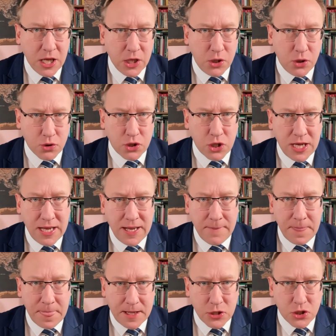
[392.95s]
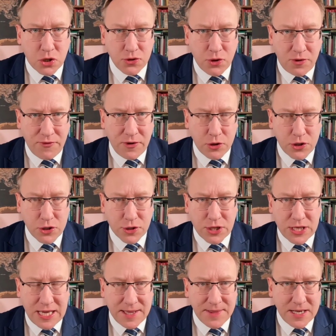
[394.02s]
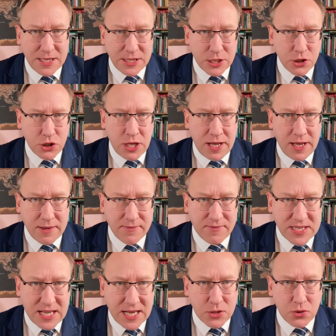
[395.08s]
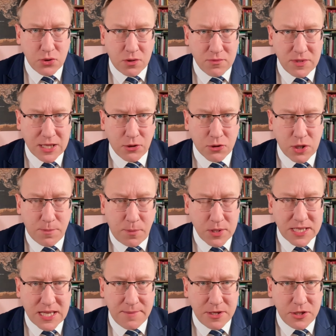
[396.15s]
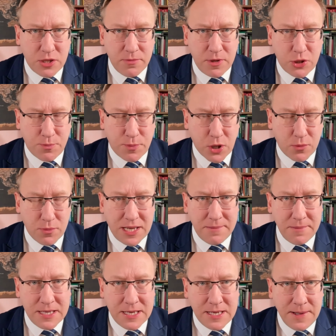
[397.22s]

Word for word: Już rządowe ośrodki analityczne wskazują na to, że Polska będzie mieć problem